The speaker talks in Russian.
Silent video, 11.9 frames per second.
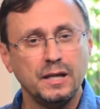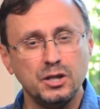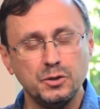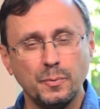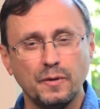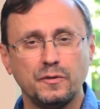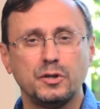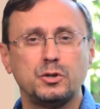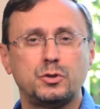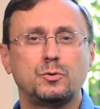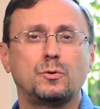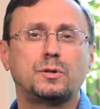Есть, правда,
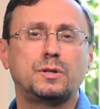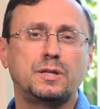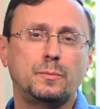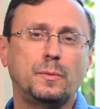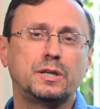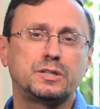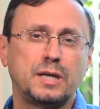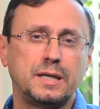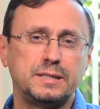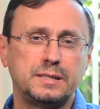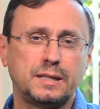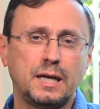еще одна
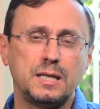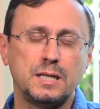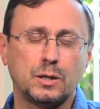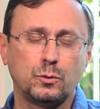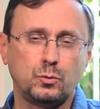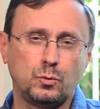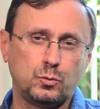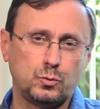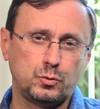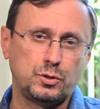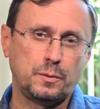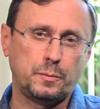небольшая деталь, на которую
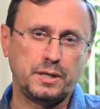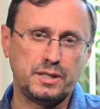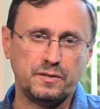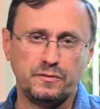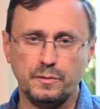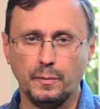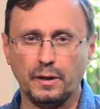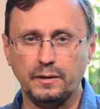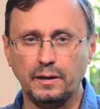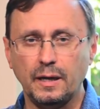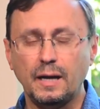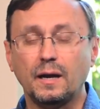нужно обратить
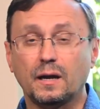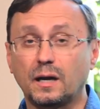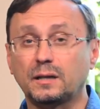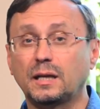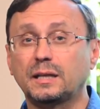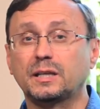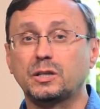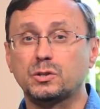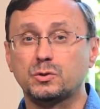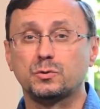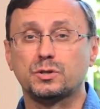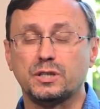внимание. Когда-то
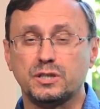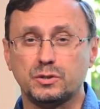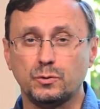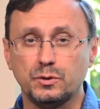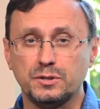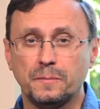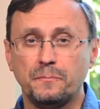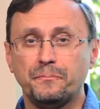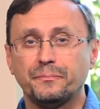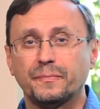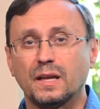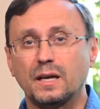Иисус Христос
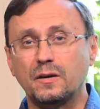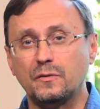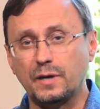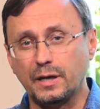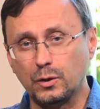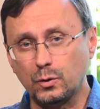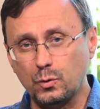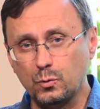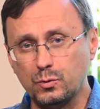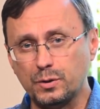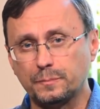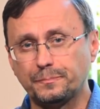говорил
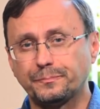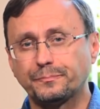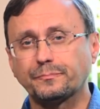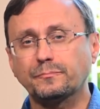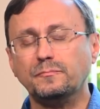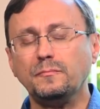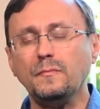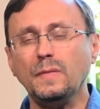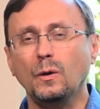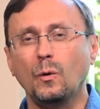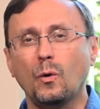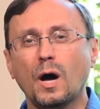людям
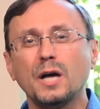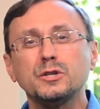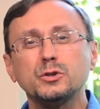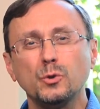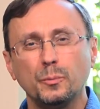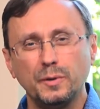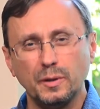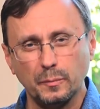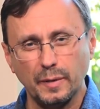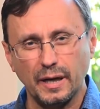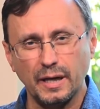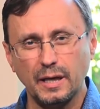о
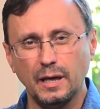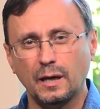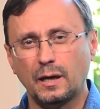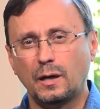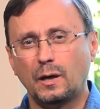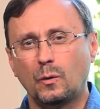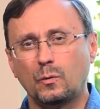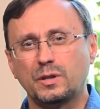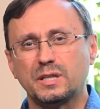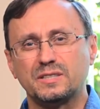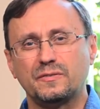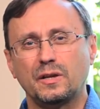особенном грехе, он
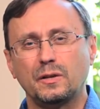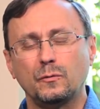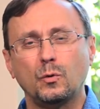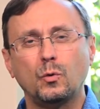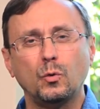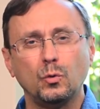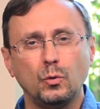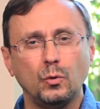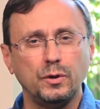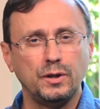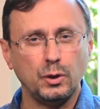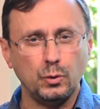называл его
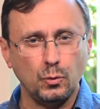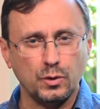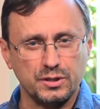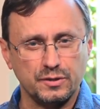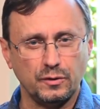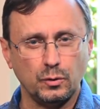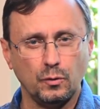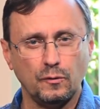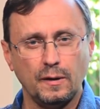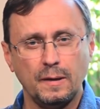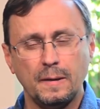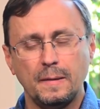хулой на Духа Святого.